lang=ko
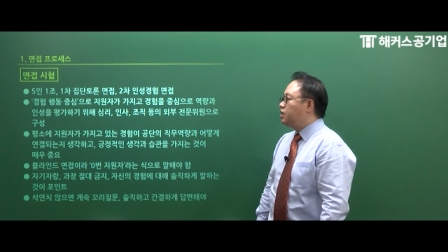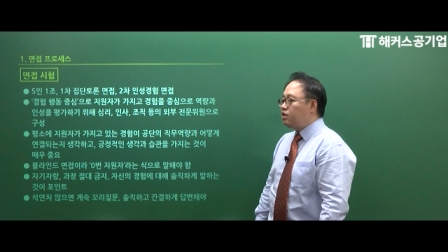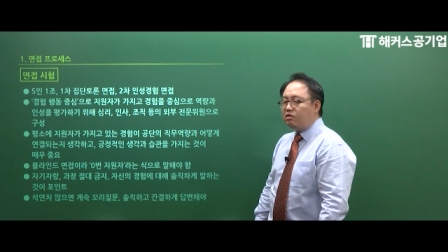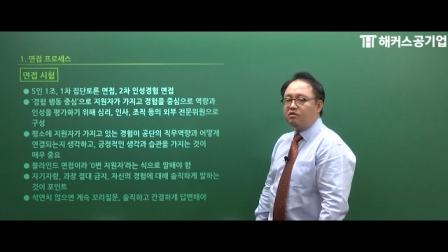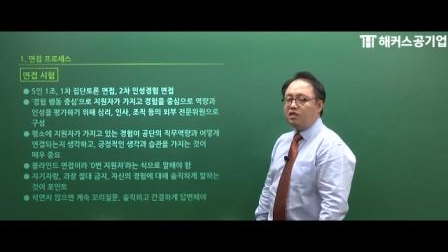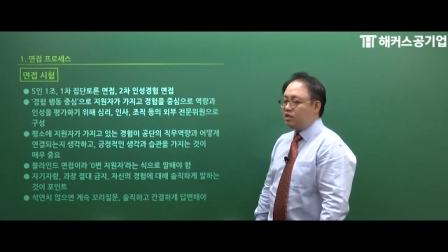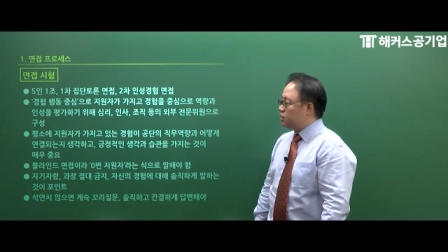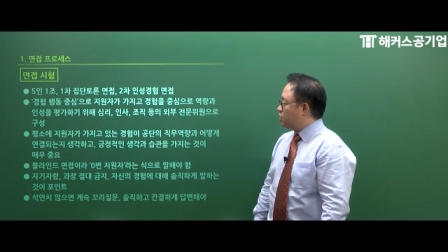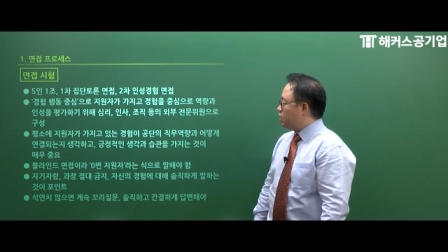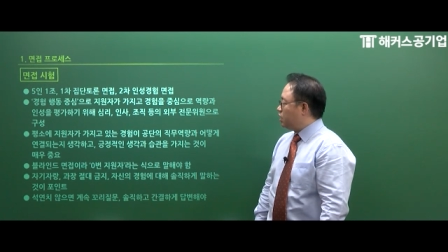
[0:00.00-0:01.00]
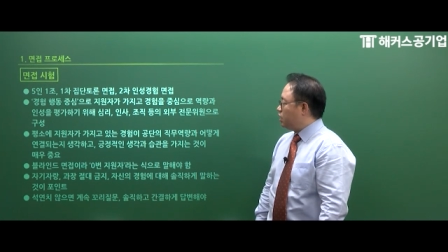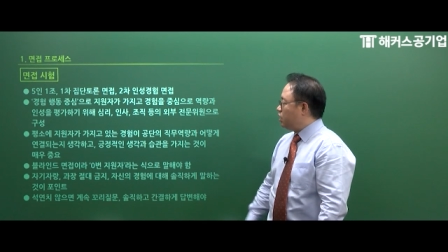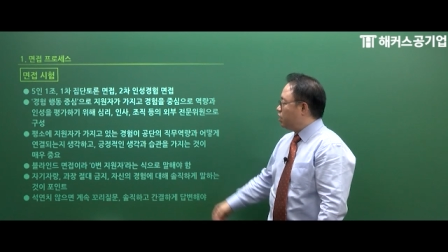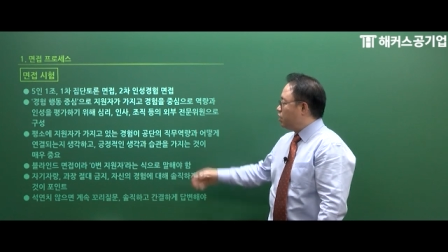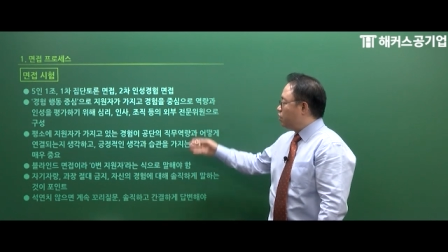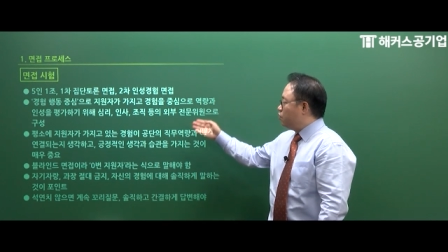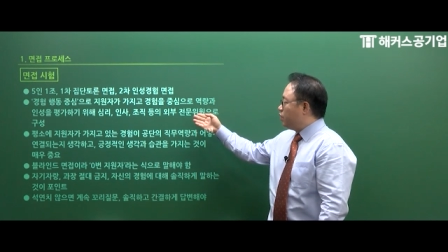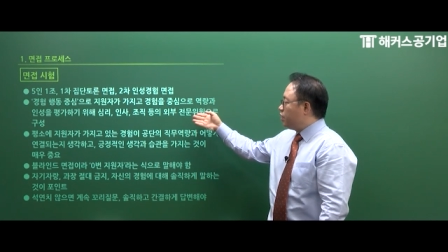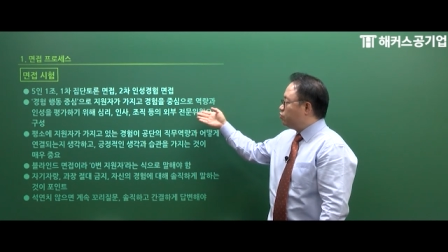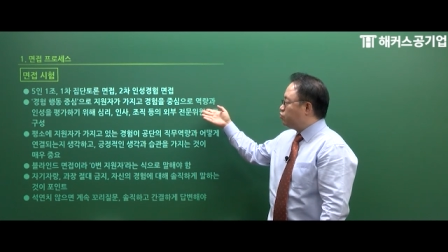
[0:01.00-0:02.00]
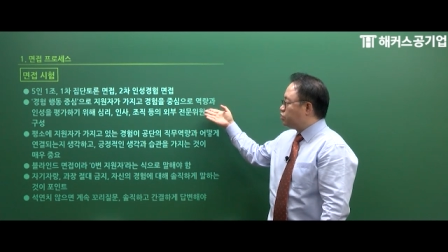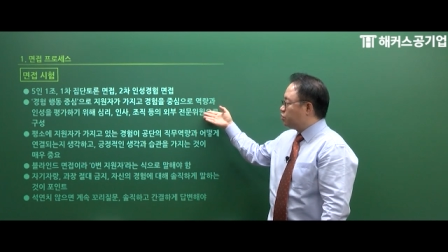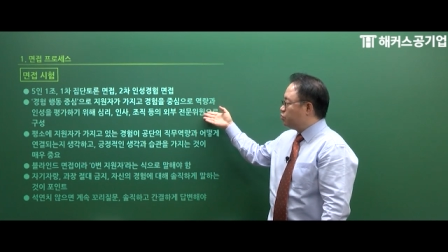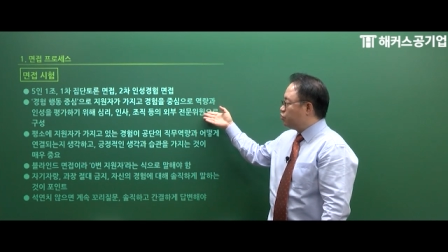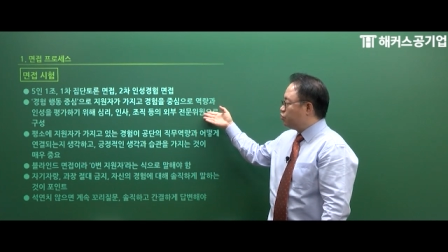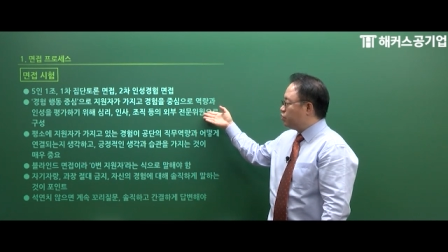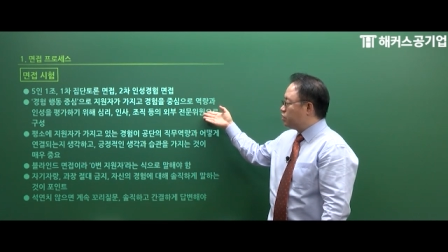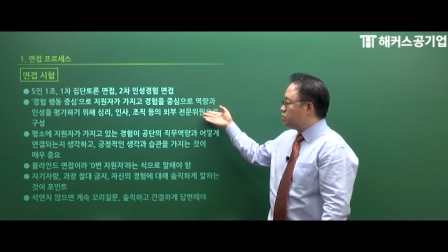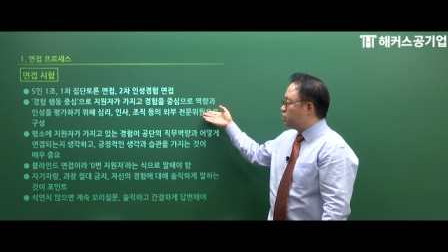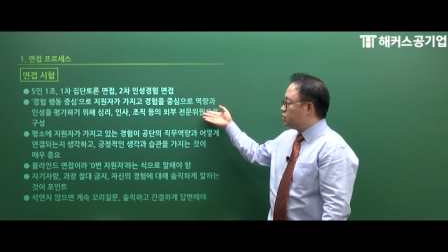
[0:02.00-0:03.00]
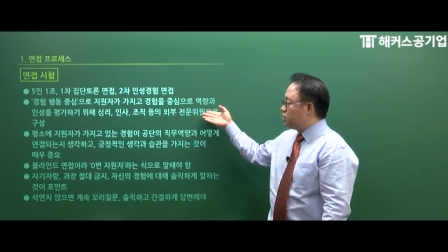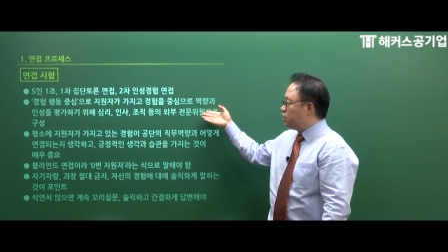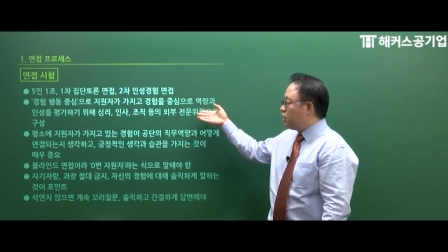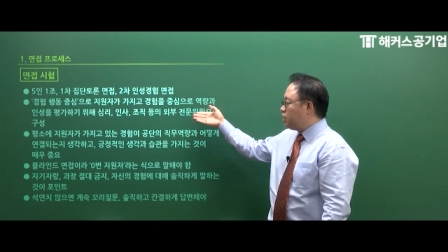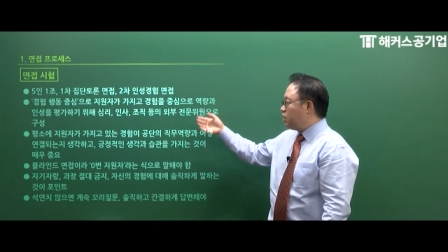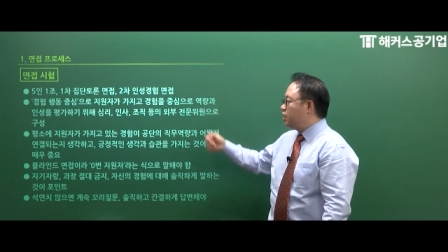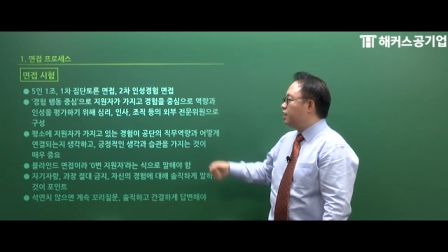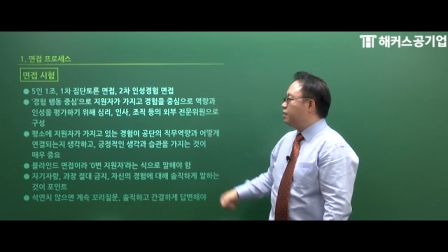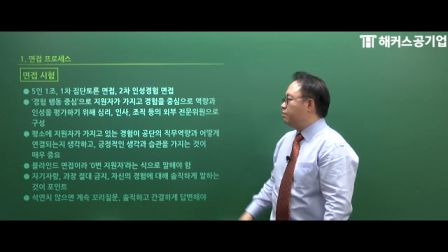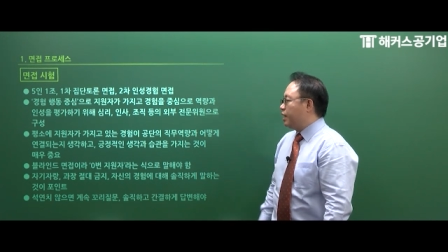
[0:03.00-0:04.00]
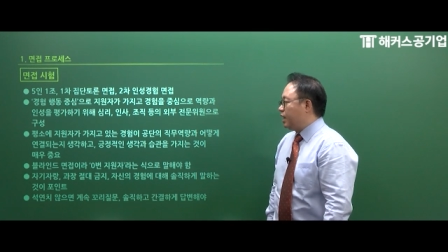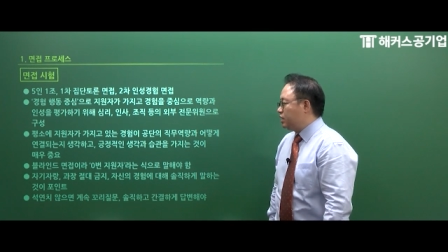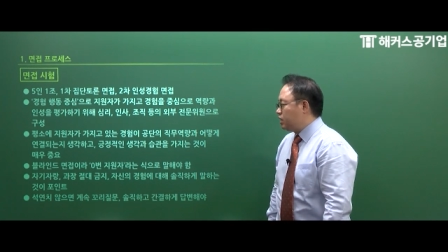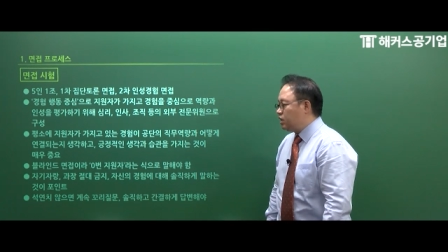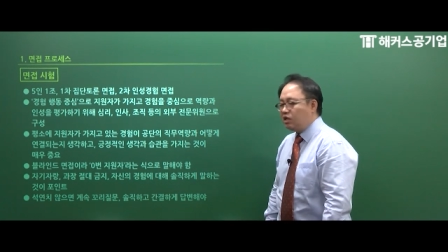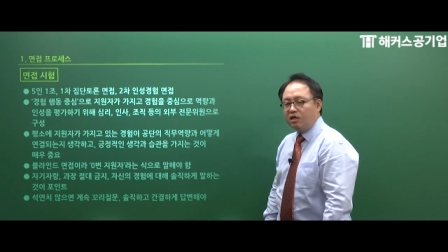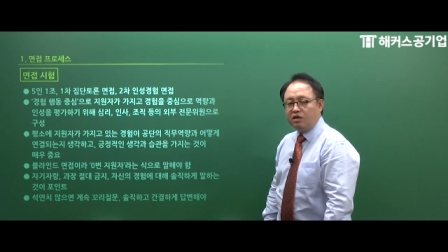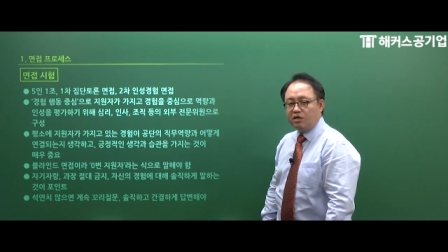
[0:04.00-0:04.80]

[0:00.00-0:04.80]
이럴 때 특히 외부 전문위원들이 많이